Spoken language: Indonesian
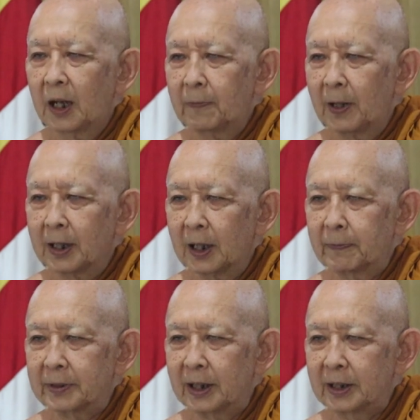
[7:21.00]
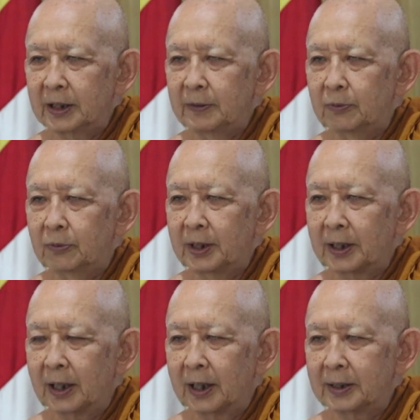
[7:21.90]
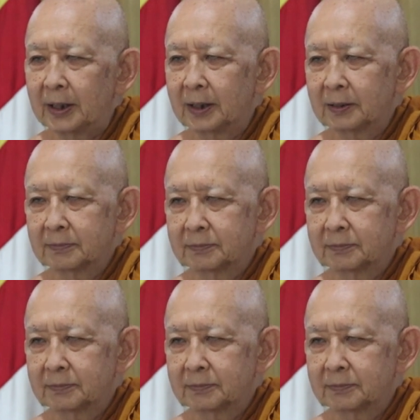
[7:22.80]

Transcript: Apakah peran ibu dan ayah?